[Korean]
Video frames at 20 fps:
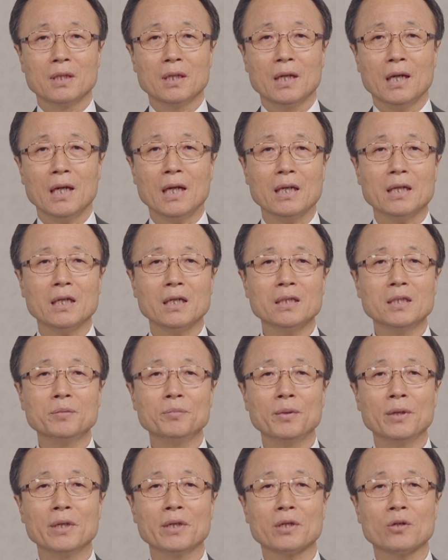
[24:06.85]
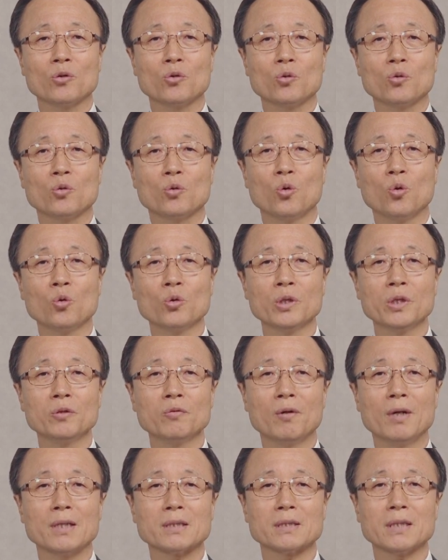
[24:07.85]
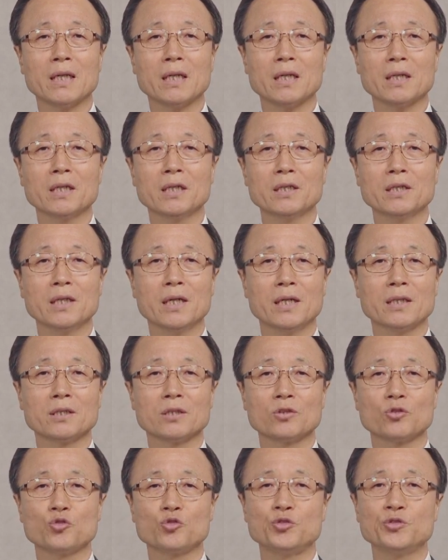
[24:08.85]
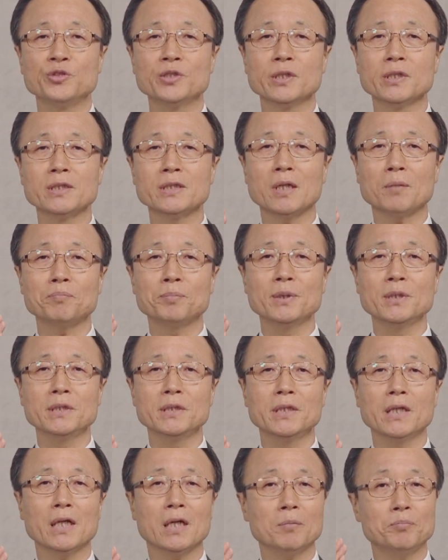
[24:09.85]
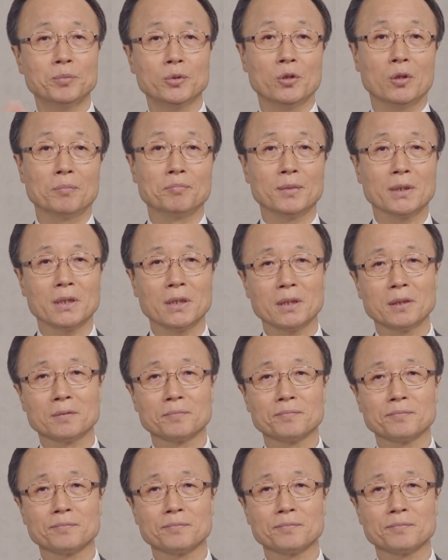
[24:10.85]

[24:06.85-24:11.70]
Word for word: 하나님의 공의와 사랑에 대한 균형 잡힌 이해가 필요합니다.